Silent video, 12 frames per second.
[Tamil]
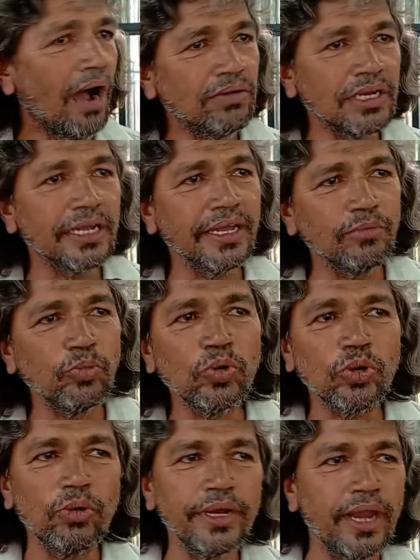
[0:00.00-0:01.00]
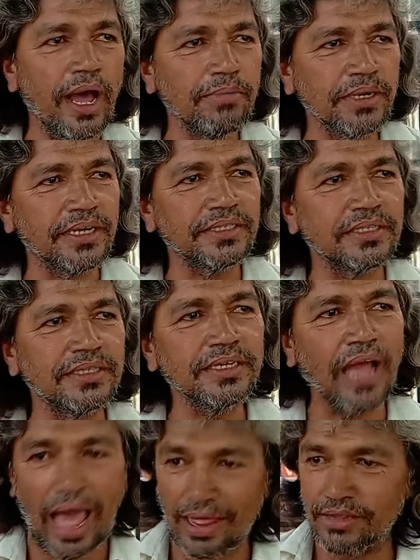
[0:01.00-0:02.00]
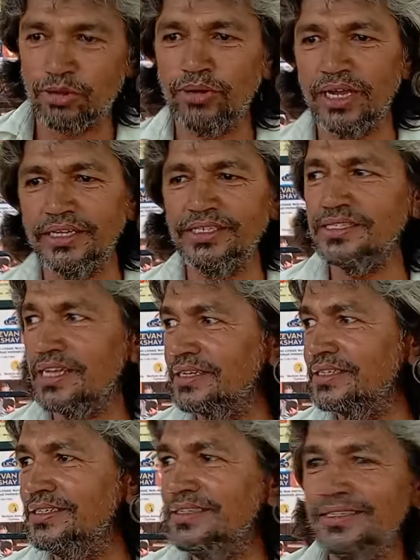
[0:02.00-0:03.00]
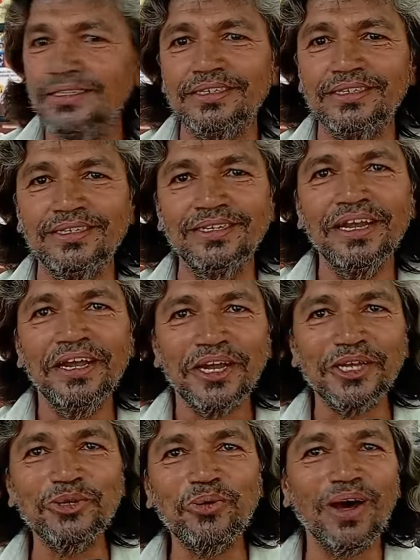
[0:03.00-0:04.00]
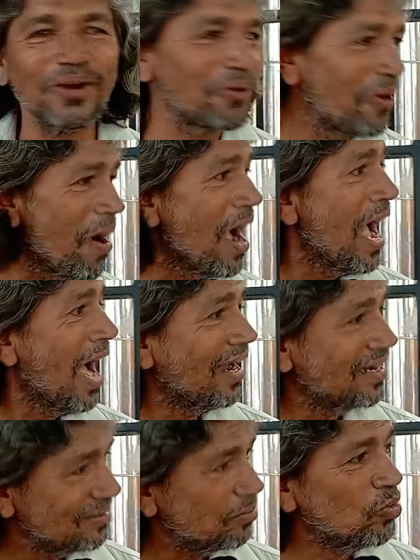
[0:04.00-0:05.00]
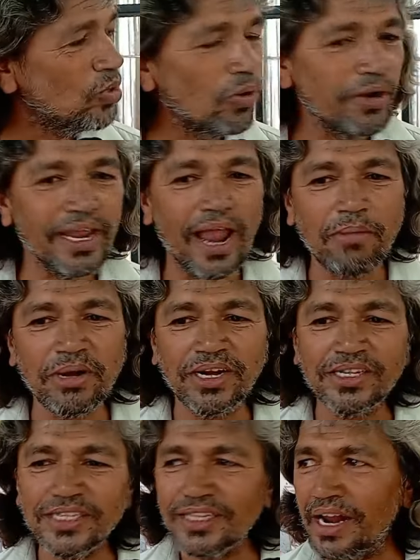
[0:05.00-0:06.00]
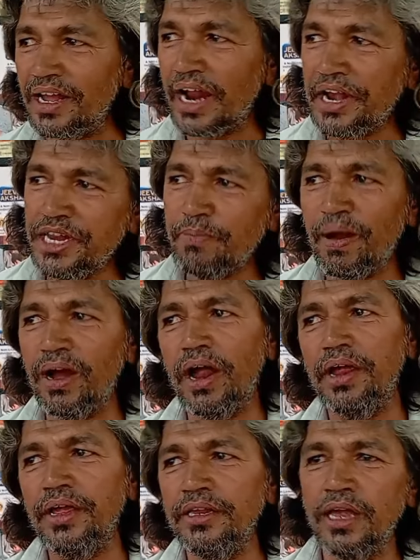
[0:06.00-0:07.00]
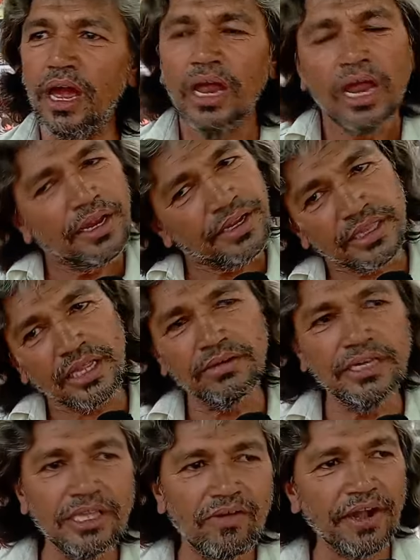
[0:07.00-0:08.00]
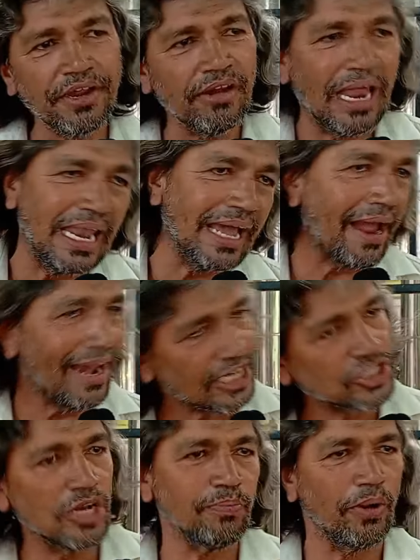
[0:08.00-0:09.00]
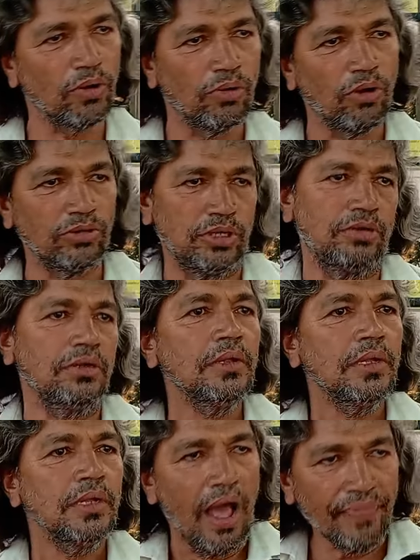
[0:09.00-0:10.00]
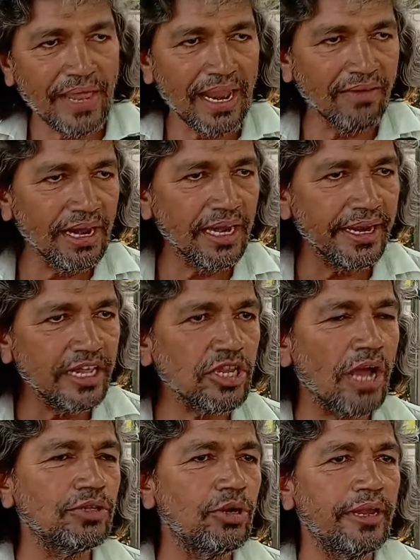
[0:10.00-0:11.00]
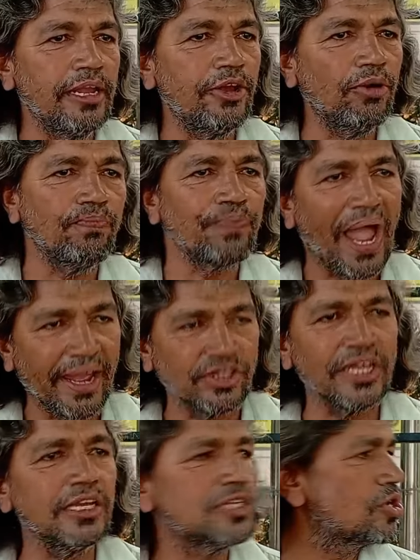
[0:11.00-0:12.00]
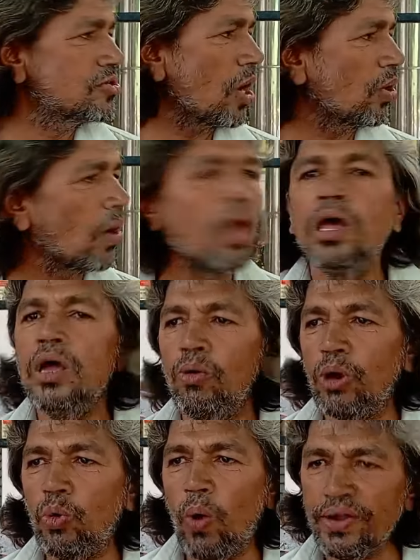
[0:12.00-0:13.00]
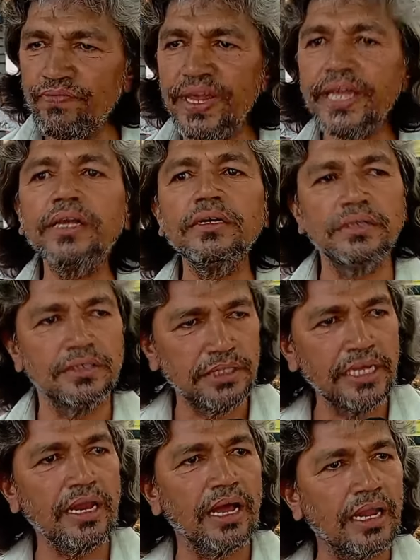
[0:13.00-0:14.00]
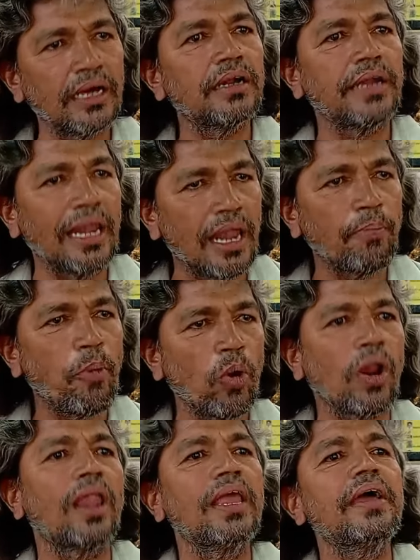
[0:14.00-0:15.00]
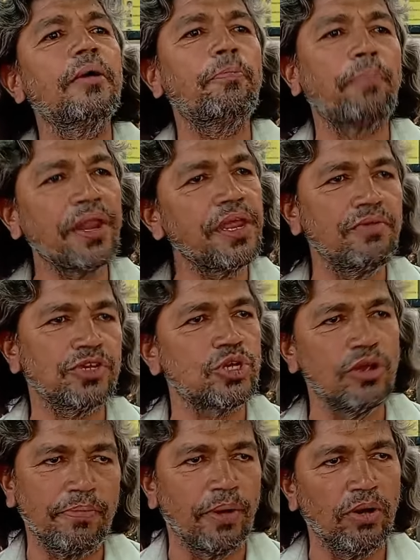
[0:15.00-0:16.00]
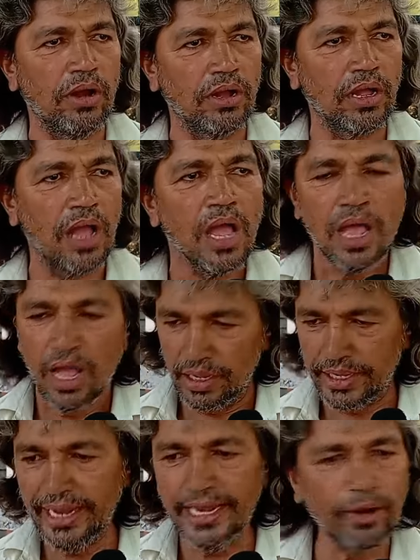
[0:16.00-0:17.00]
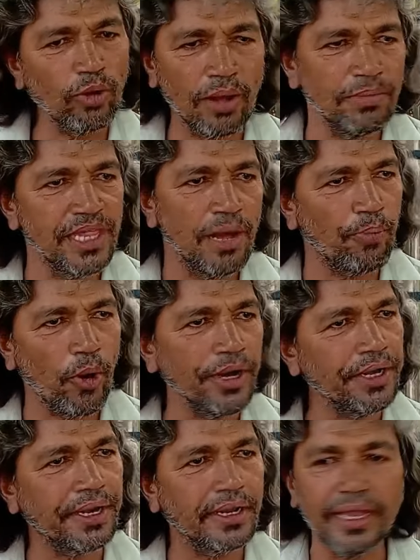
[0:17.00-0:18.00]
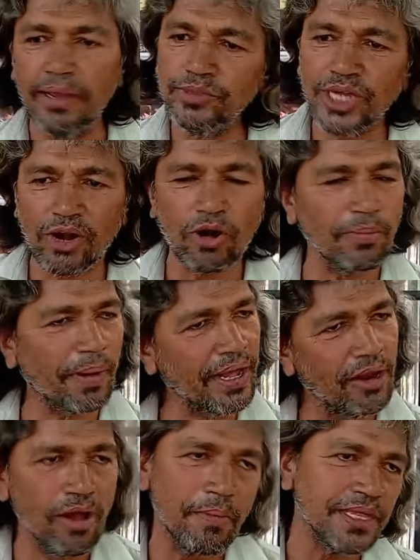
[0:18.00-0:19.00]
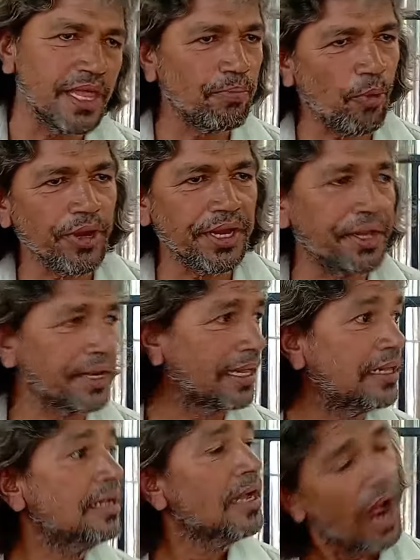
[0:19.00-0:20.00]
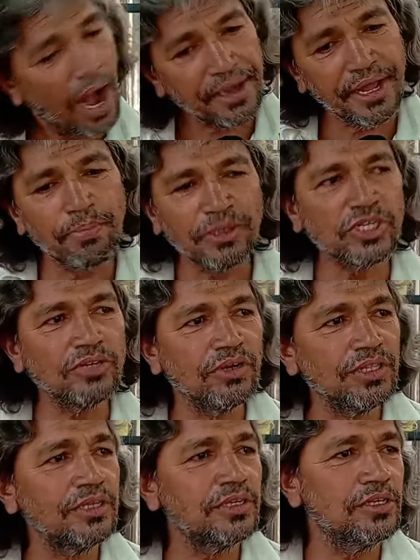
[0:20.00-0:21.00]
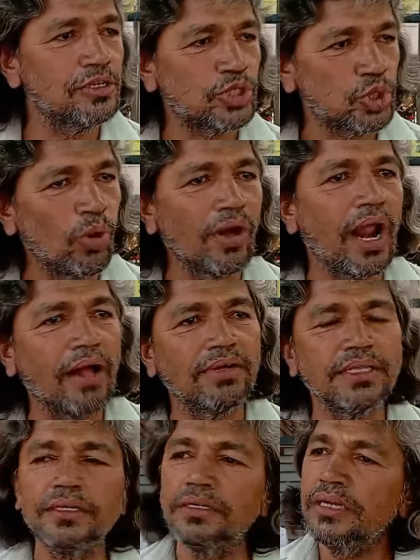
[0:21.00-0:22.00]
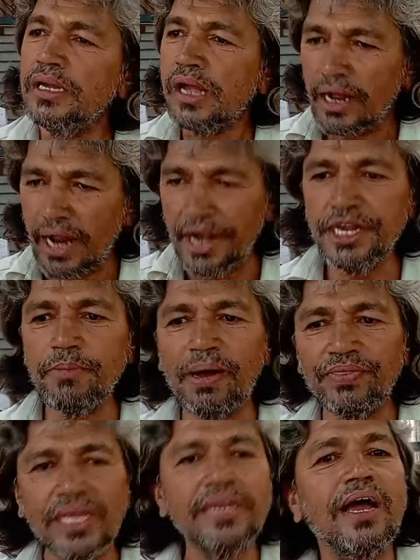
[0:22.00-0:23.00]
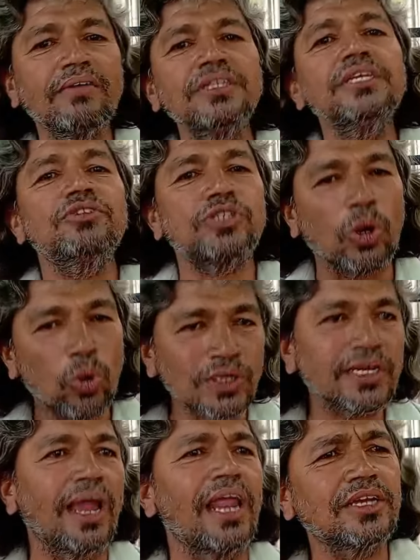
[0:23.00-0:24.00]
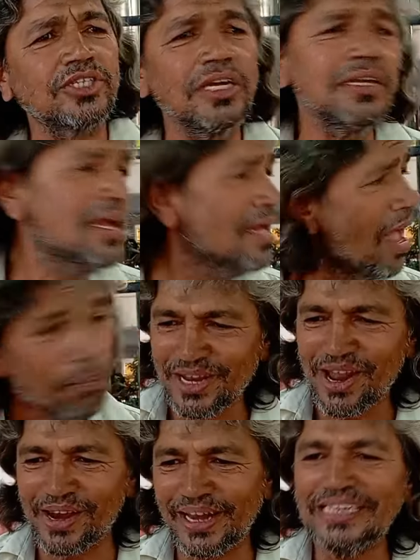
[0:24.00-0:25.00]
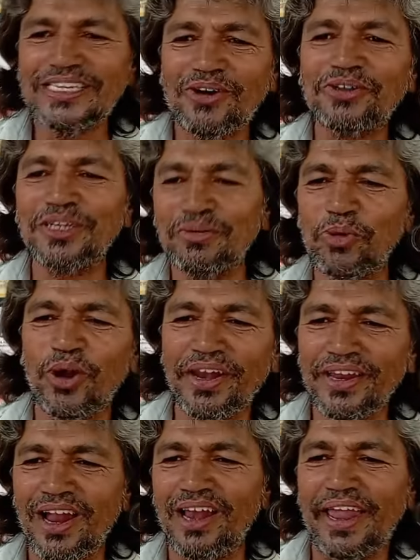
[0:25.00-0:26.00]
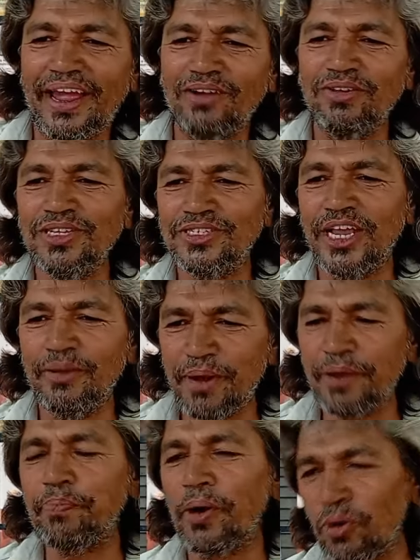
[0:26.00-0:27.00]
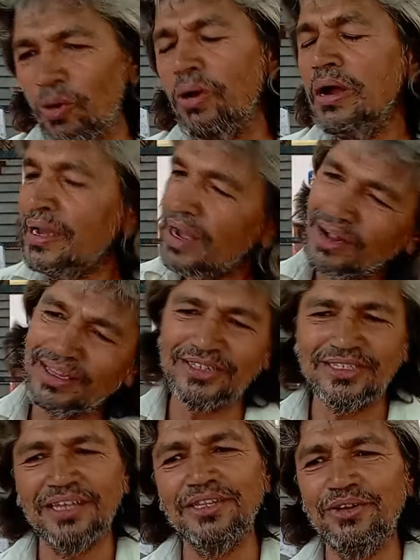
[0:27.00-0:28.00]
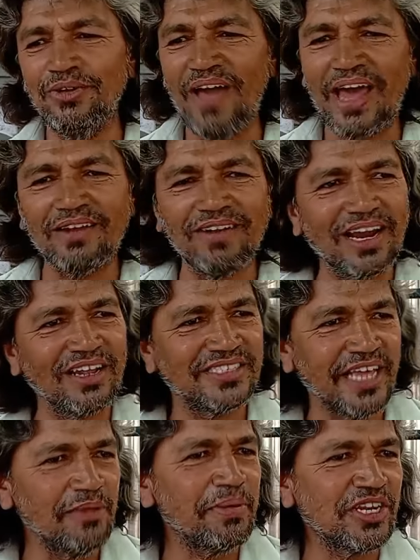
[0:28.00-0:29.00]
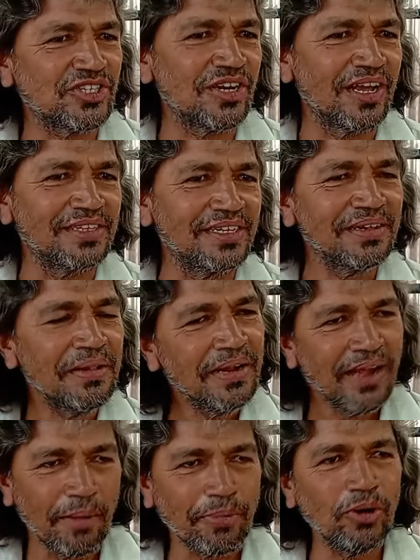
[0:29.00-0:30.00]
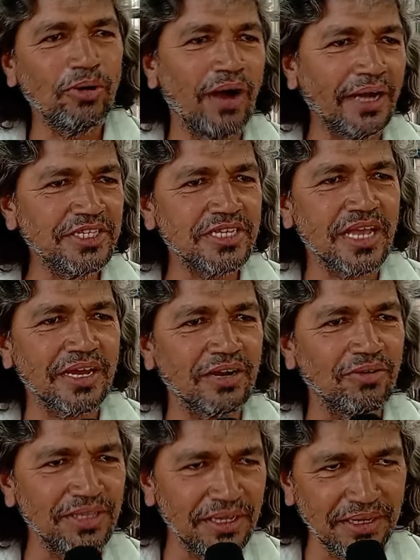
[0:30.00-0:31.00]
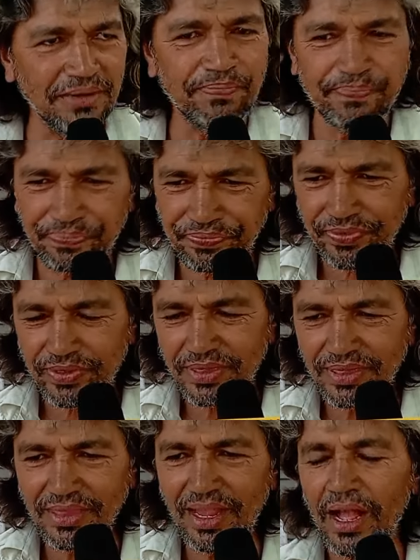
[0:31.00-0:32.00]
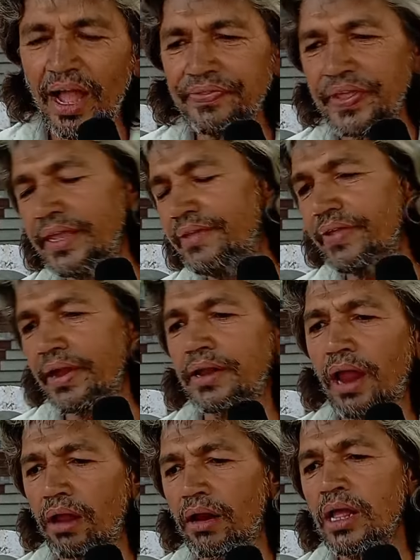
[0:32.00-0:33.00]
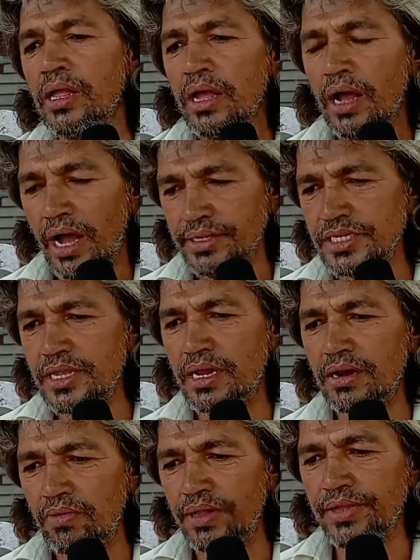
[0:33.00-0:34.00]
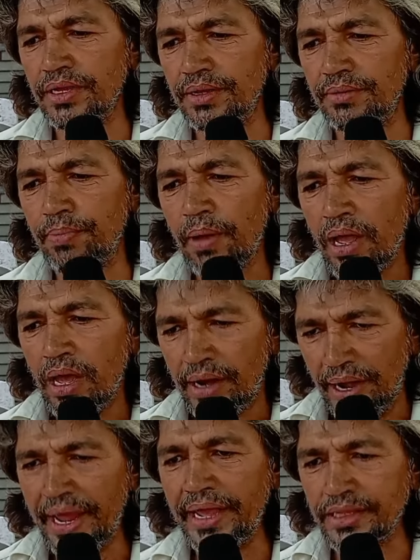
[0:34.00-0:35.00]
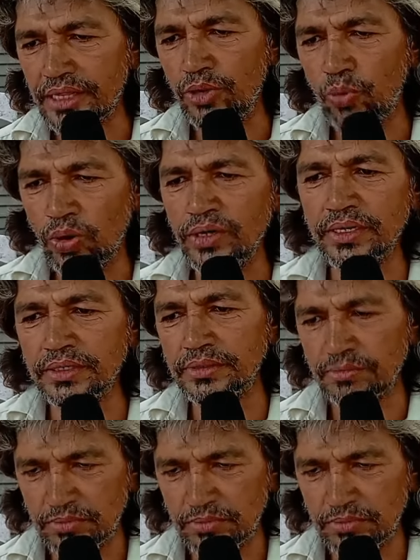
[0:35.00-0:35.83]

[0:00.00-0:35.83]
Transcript: அவருக்கே மூணு கோடி லாபம் கிடச்சிது அதை சொன்னால் அஜித் சாருக்கு எனக்கு இதுவாக இருக்கும் அது மூணு கோடி லாபம் கிடச்சிது ஆனால் கண்டிப்பாக இந்த இந்த வாட்டியும் நல்லா கலெக்ஷன் பண்ணோம் அது அந்த லெவல் ரீச் ஆகுதோ இல்லையோ ஐ திங்க் இட்ஸ் ஒரு ஒன் வீக் தீனாலாம் நல்லா போனாலே பெரிய விஷயம் இப்போ கில்லி கூட அப்படி தான் போய்கிட்டு இருக்கு எம்ஜிஆரோட படங்களும் அப்படி தான் போய்கிட்டு இருக்கு ஹண்ட்ரட் பர்சன்ட் வந்து ஷுவராக வந்து கண்டிப்பாக தீனா வந்து இட்ஸ் அ குட் கலெக்ஷன் தீனா ரிலீஸ் ஆகிறதுக்கு முன்னாடி நாள் நாங்கள் வந்து செலிப்ரேட் பண்ணோம் தட்ஸ் அது வேறு வேறு செலிப்ரேஷன் அது அப்போது அஜித் சாருக்கு வந்து ஐ திங்க் இஸ் அட் ஆர் அஜித் சார் வந்து ரெண்டாயிரத்தி ஒன்று